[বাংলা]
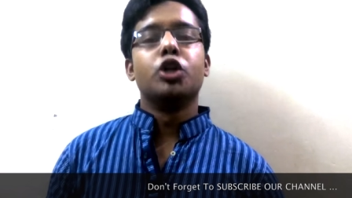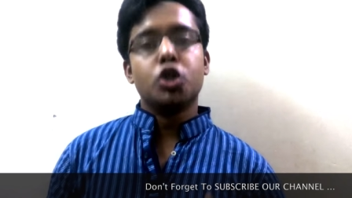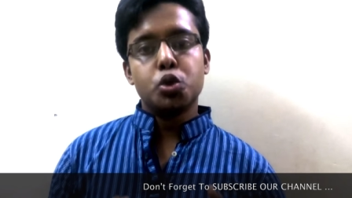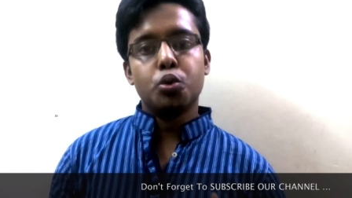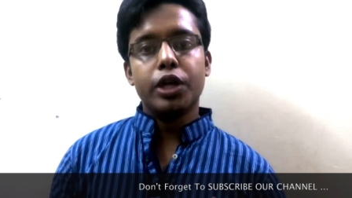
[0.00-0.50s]

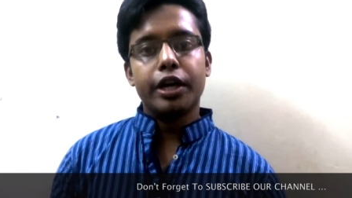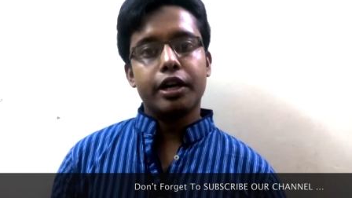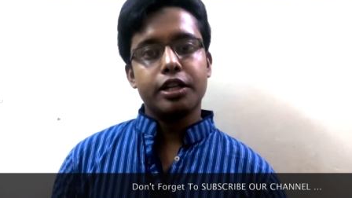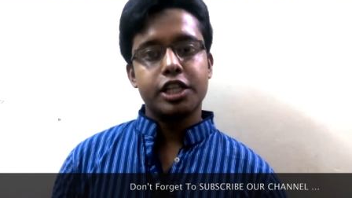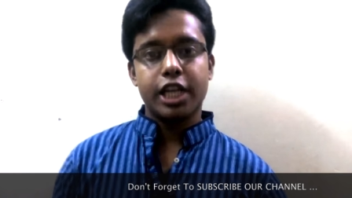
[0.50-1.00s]
বিভিন্ন
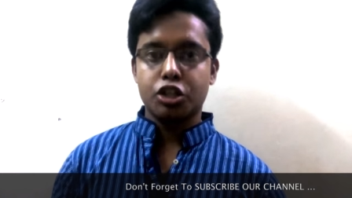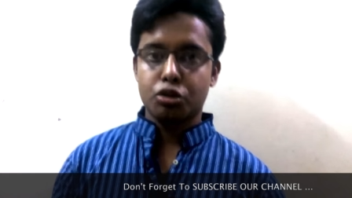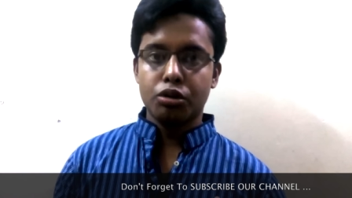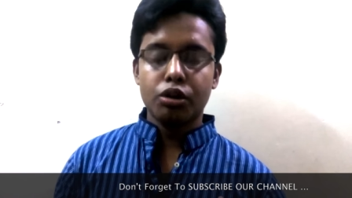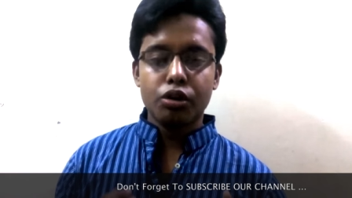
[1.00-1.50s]
যুদ্ধের
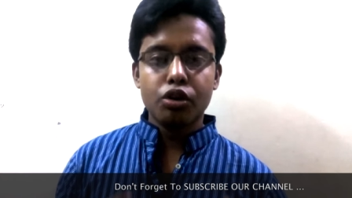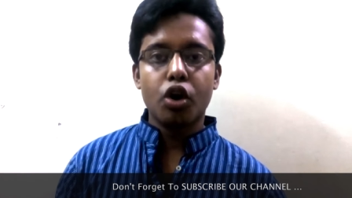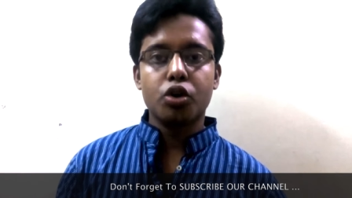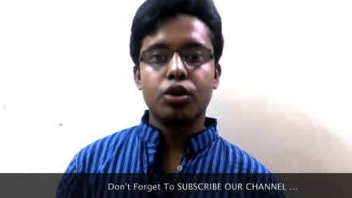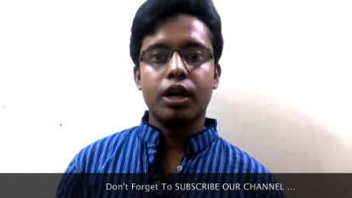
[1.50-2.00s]

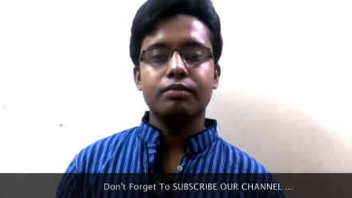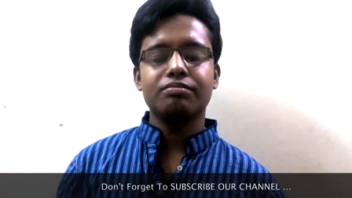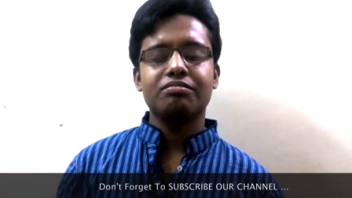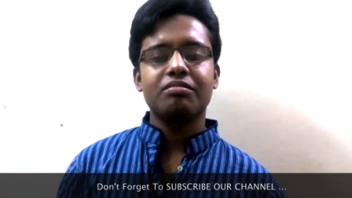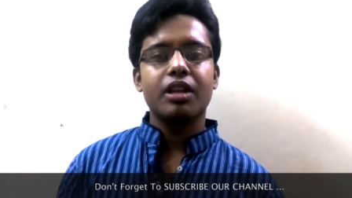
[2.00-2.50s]
শ্বাসরুদ্ধকর
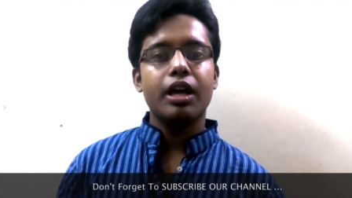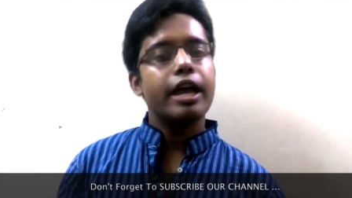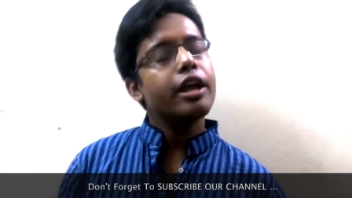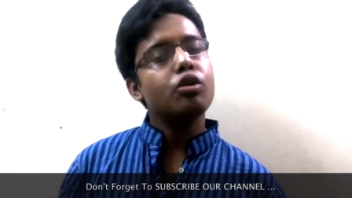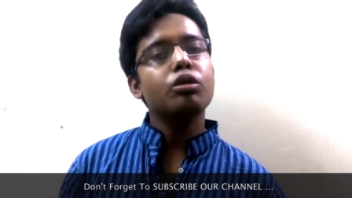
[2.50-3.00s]
ঘটনা
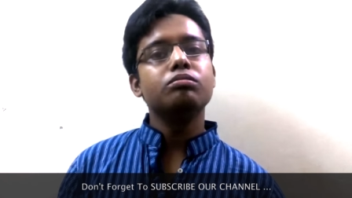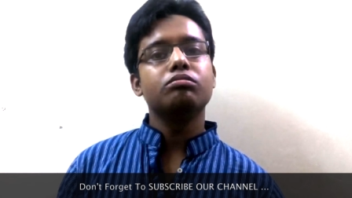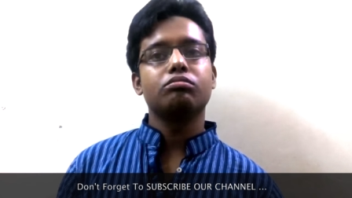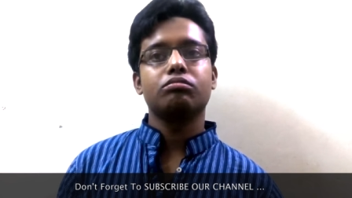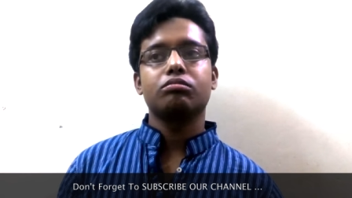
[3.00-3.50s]

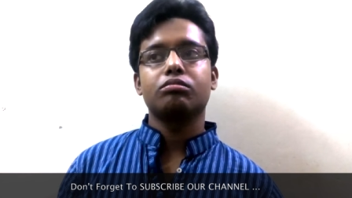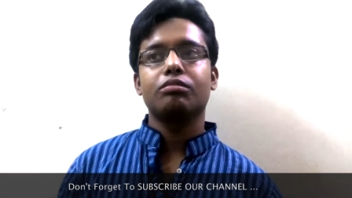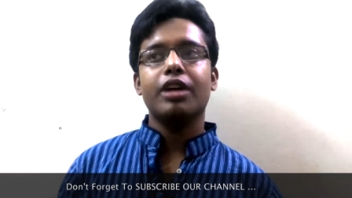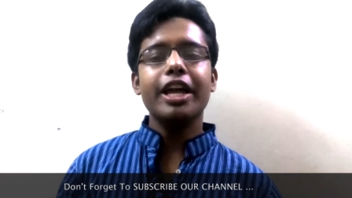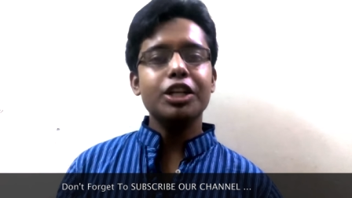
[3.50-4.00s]
এরকম
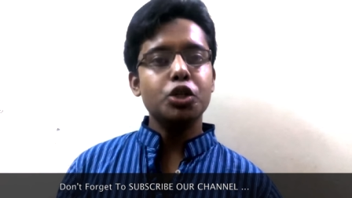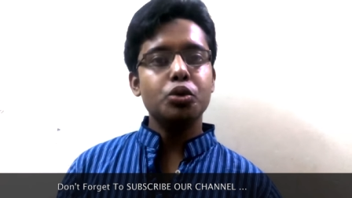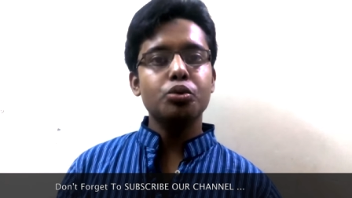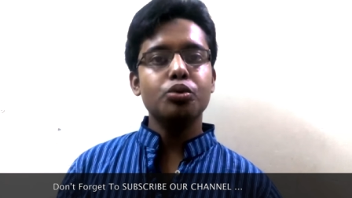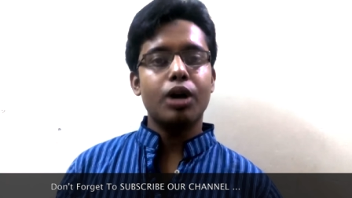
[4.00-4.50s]

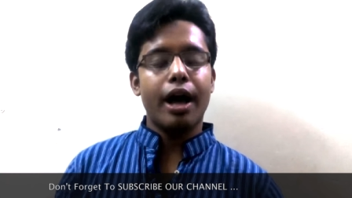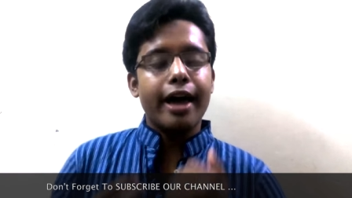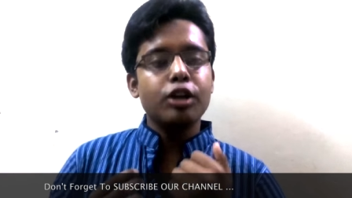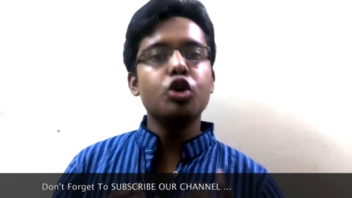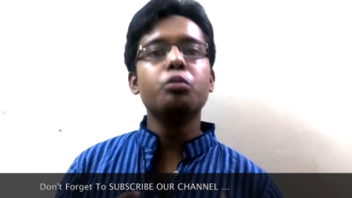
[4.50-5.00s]
একটু
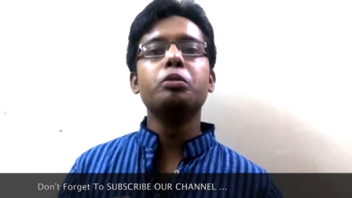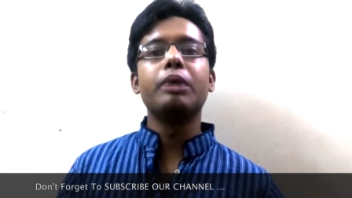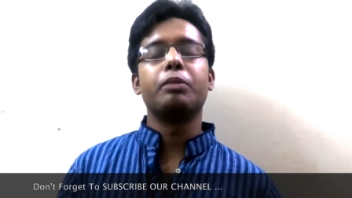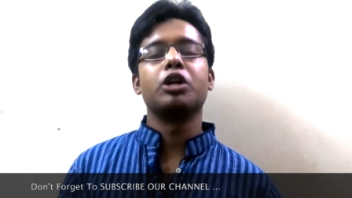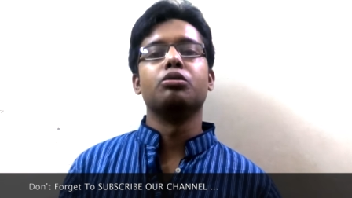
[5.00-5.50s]

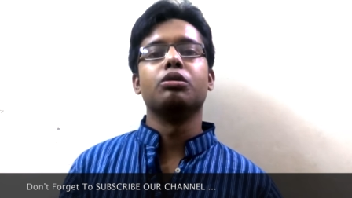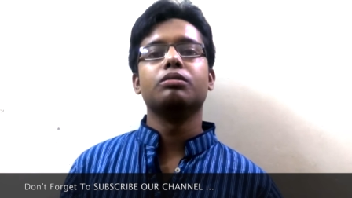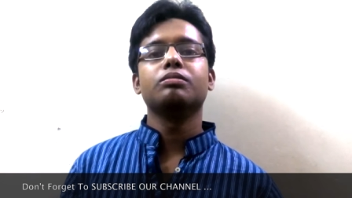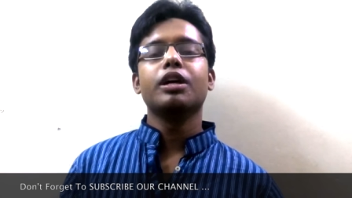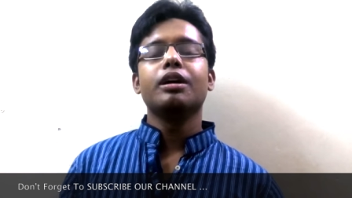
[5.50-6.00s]
আনকমন
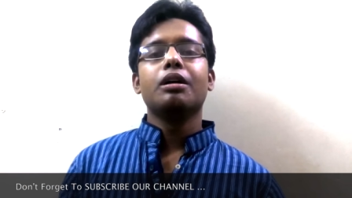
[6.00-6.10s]
ব্যাপারগুলো